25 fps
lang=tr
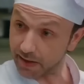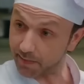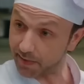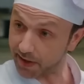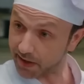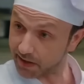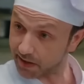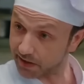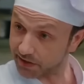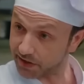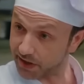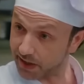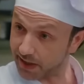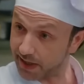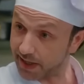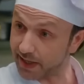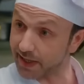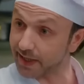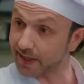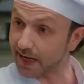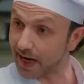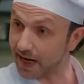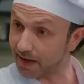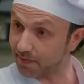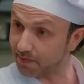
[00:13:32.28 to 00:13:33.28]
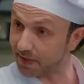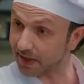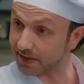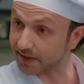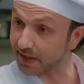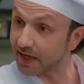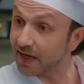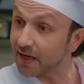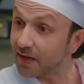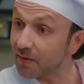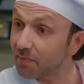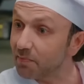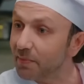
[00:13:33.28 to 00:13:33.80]
Yemek aceleye
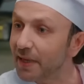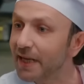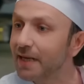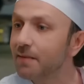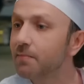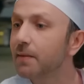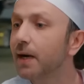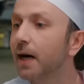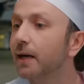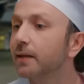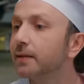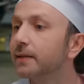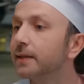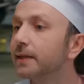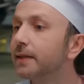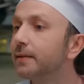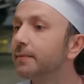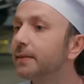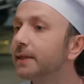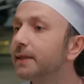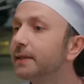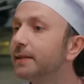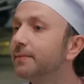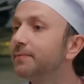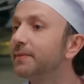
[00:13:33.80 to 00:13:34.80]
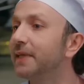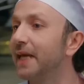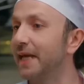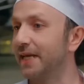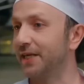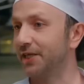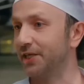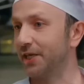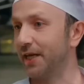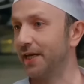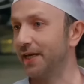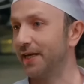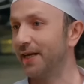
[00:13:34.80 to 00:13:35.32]
gelmez. Benim katlanamadığım
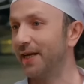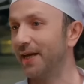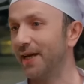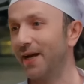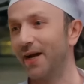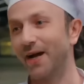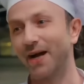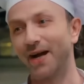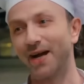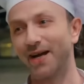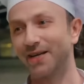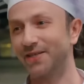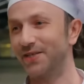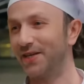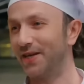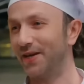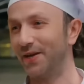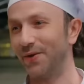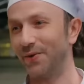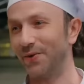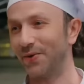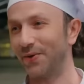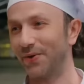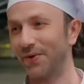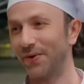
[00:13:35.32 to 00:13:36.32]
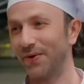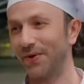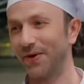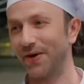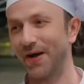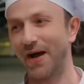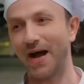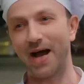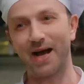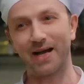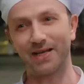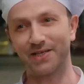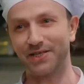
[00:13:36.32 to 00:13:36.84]
tek şey acele yok,
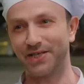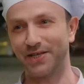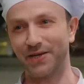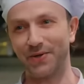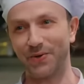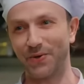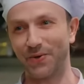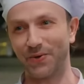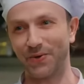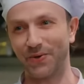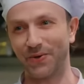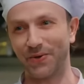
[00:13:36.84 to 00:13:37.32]
acil